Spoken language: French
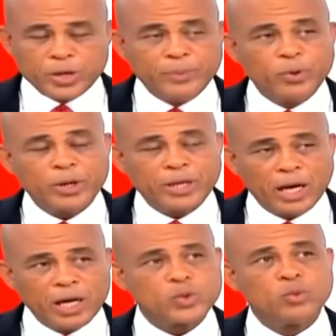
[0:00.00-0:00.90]
n'y peux rien
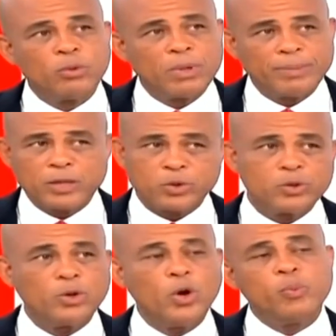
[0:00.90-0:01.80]
en ce moment. Parce
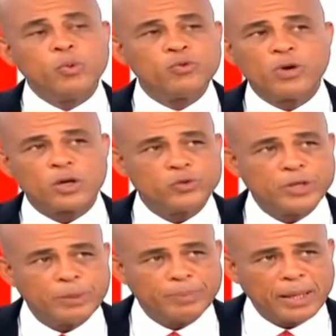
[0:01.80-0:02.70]
qu'un pouvoir je
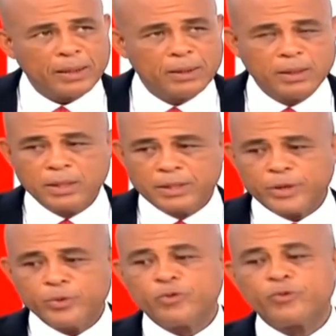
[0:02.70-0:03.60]
n'ai pas
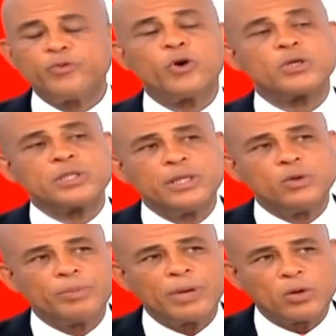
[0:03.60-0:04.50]
c'est de forcer
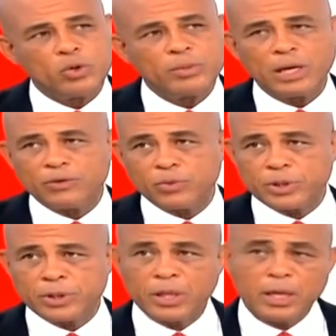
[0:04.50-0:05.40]
le Parlement à
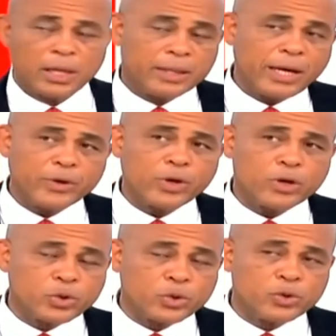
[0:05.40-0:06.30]
voter.
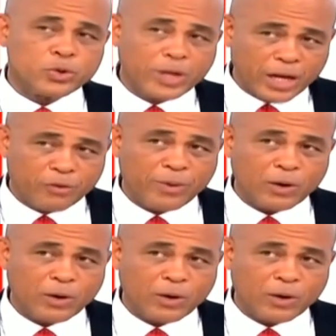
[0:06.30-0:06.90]
D'ailleurs, ce que je n'arrive pas à